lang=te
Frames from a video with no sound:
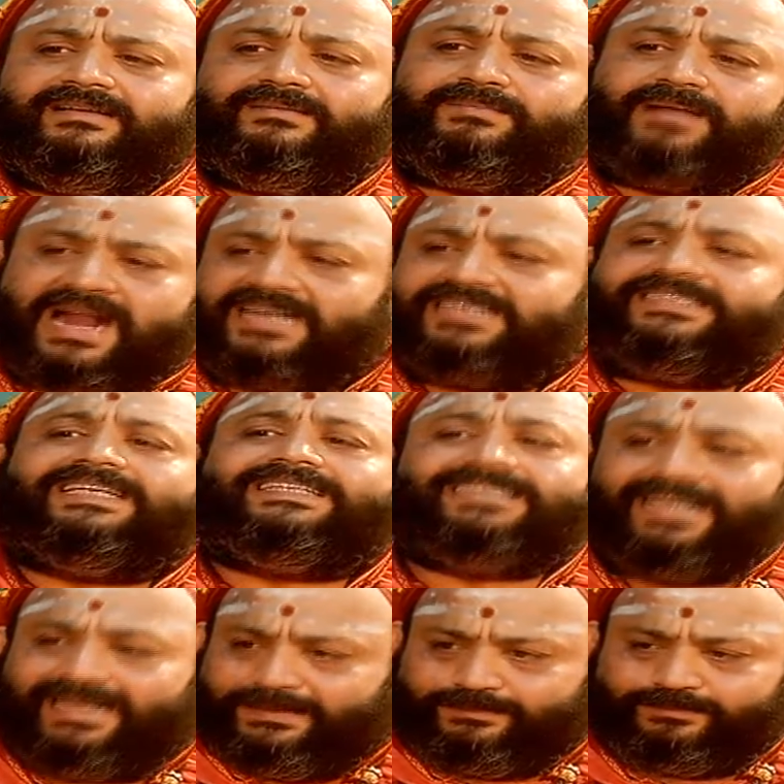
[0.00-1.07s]

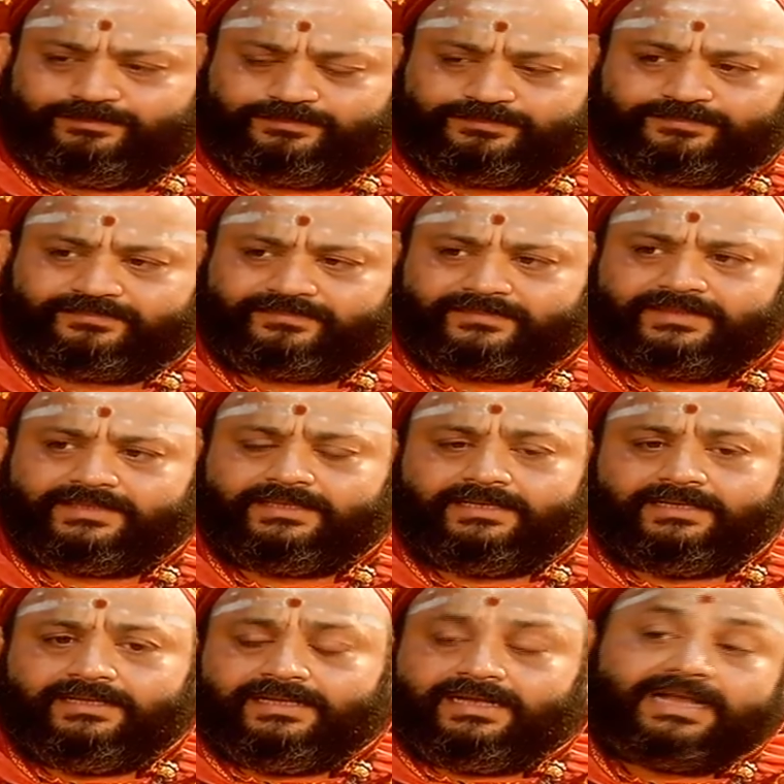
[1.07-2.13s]
ప్రాణశక్తి
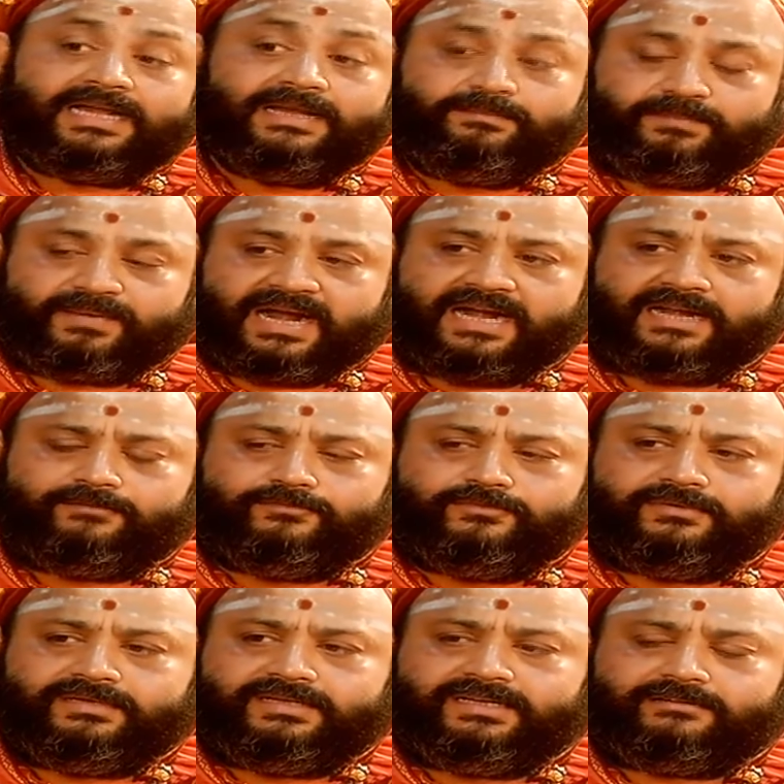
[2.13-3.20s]
కానీ ప్రాణము
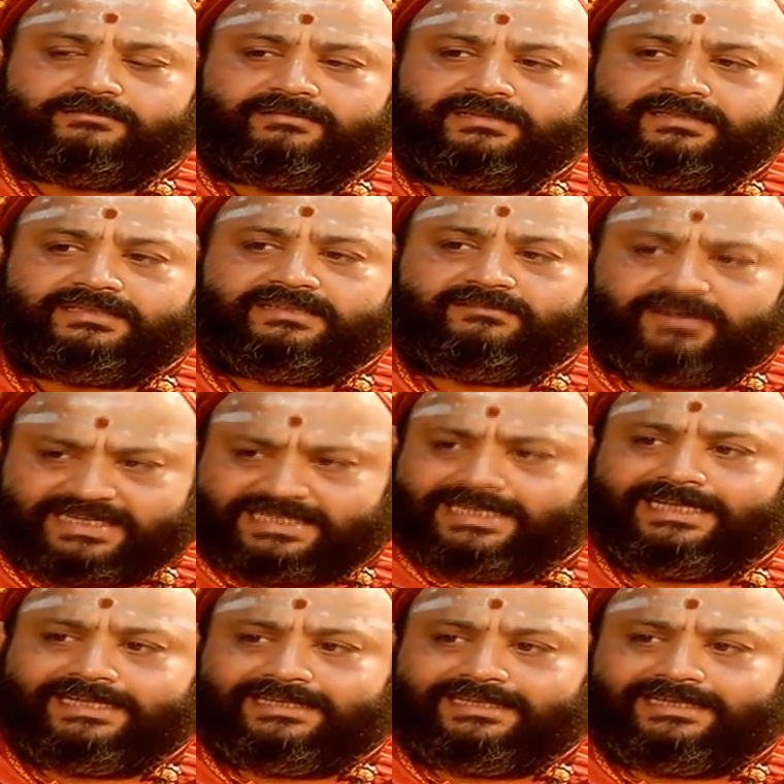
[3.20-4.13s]
అనేటువంటిది ఒకటే